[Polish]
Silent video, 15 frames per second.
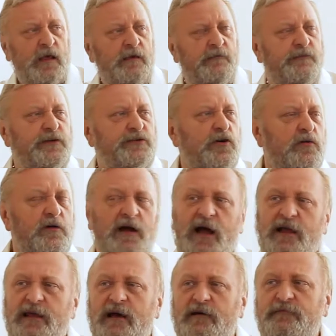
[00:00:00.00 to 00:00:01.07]
i
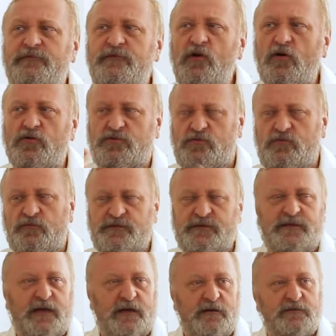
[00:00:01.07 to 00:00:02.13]
wyciągania wniosków z
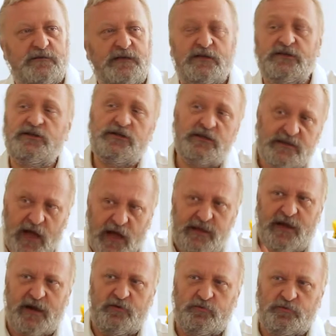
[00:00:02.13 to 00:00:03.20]
tego, to znaczy
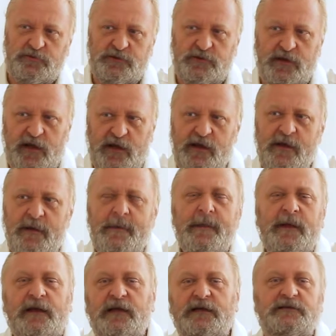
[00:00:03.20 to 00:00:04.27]
czytania ludzi, nie?
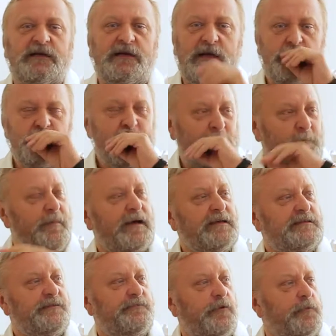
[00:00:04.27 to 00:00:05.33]
Jeżeli
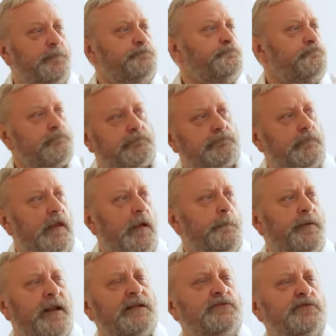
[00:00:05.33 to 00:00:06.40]
Państwo
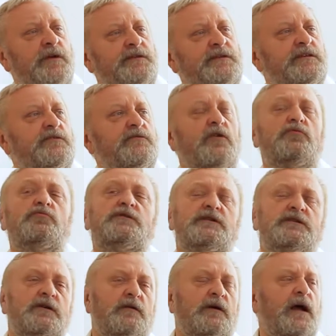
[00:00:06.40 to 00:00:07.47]
pracujecie, no
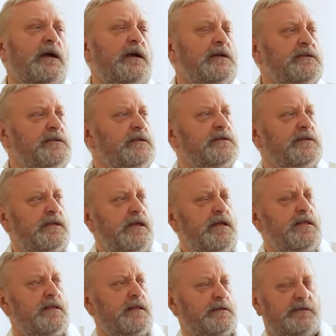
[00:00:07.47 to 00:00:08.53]
ludzie są, każdy jest
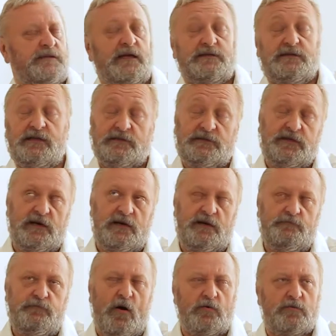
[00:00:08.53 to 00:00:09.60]
inny z nas,
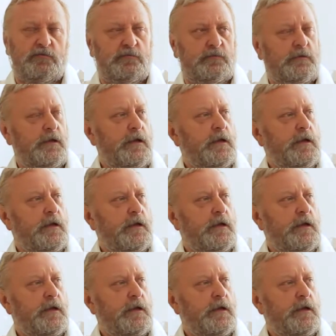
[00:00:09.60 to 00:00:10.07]
dzięki Bogu.